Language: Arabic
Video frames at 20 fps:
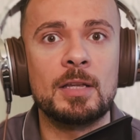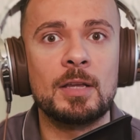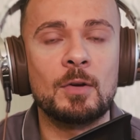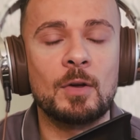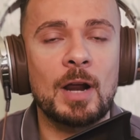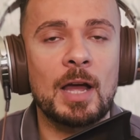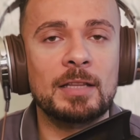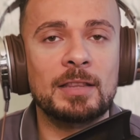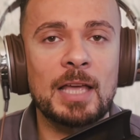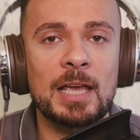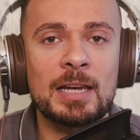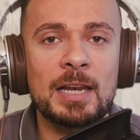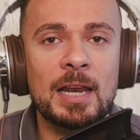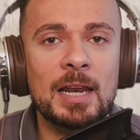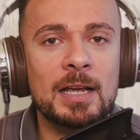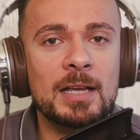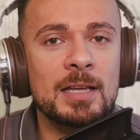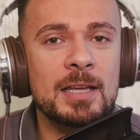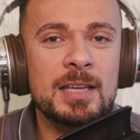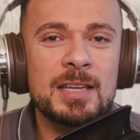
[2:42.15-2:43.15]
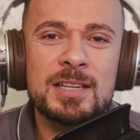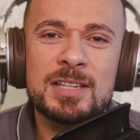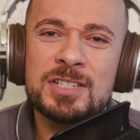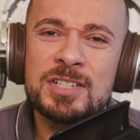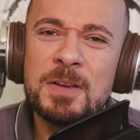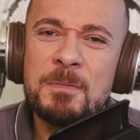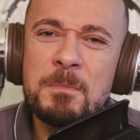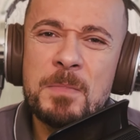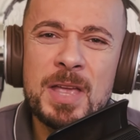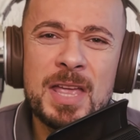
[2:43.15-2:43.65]
راحت قايله لك
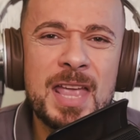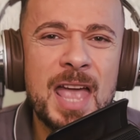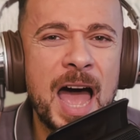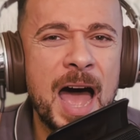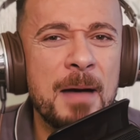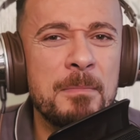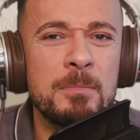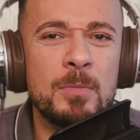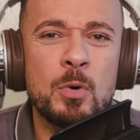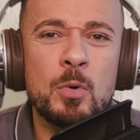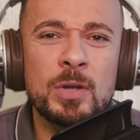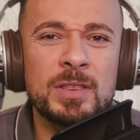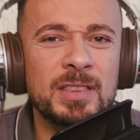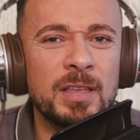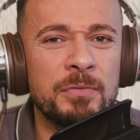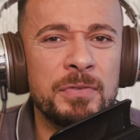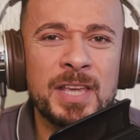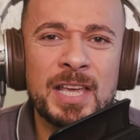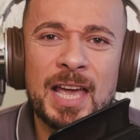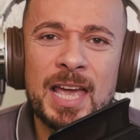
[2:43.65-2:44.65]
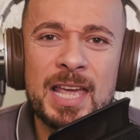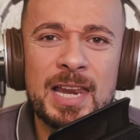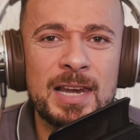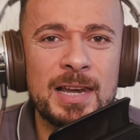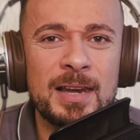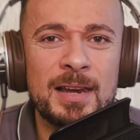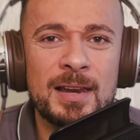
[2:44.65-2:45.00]
جيم ايه يا عم هو انت فيك حل